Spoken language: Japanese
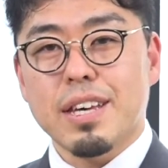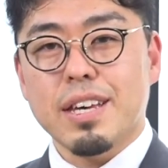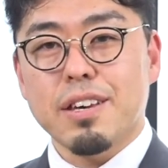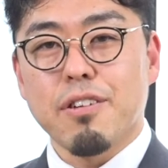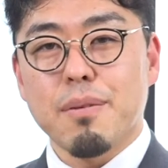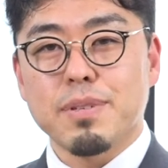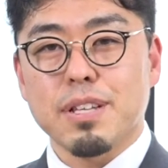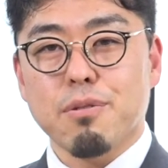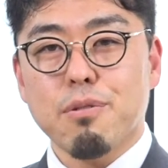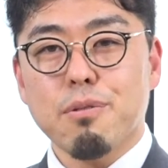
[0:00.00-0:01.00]
色鉛筆
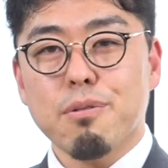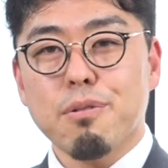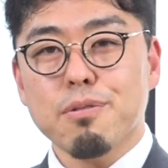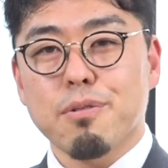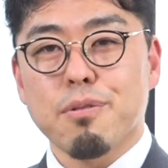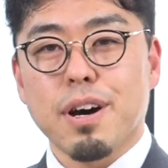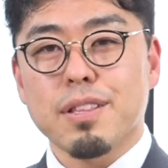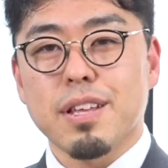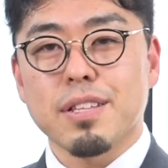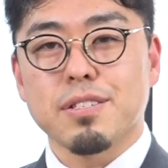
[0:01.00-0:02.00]
だとコロコロコロって転
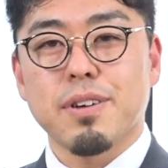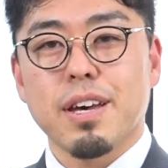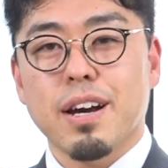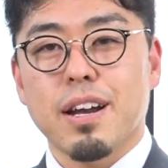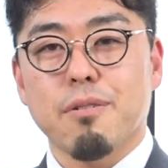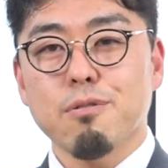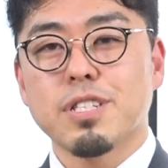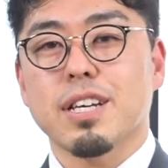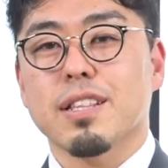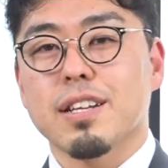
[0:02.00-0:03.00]
がって机から落
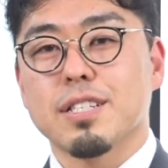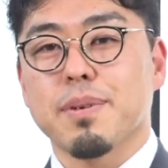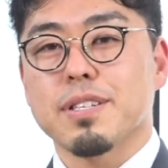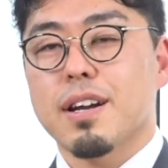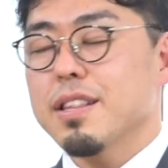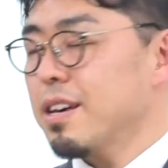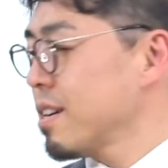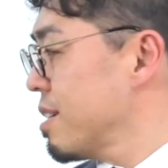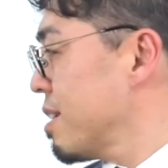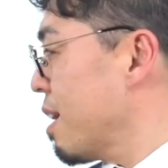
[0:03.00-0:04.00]
ちちゃったりしますからね
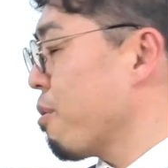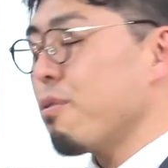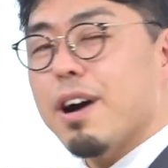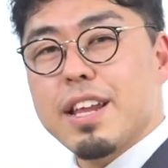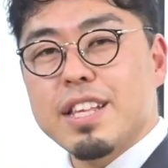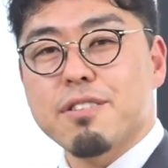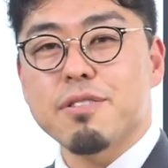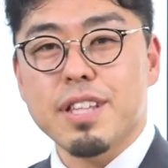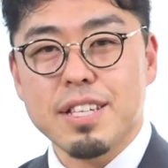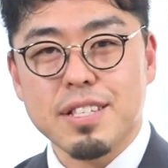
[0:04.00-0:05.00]
転がりに
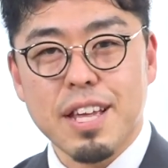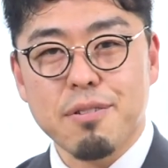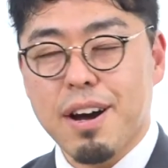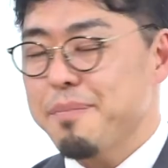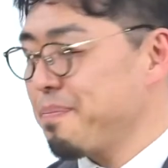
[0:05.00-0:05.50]
くいですねとか、